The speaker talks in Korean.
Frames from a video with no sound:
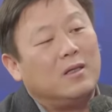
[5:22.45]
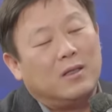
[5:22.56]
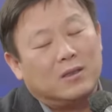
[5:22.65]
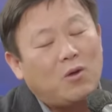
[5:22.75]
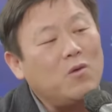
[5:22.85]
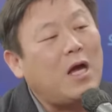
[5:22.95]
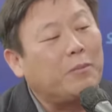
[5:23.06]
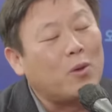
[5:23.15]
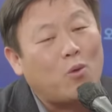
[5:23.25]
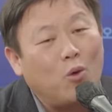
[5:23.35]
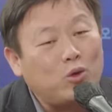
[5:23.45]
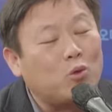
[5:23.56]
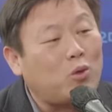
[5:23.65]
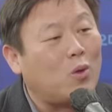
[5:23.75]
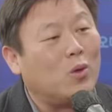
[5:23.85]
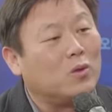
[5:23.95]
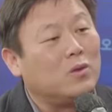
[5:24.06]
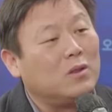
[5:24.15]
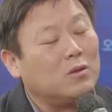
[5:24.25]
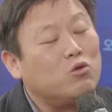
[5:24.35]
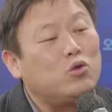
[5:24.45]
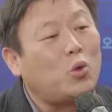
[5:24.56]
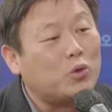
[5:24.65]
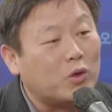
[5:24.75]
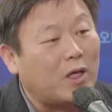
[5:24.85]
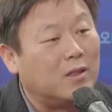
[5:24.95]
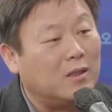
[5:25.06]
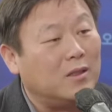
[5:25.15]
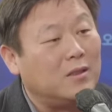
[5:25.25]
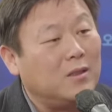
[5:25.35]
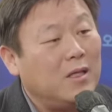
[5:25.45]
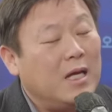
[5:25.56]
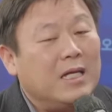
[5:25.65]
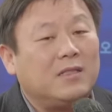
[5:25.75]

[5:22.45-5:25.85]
서울 양평 고속도로 국정조사를 음...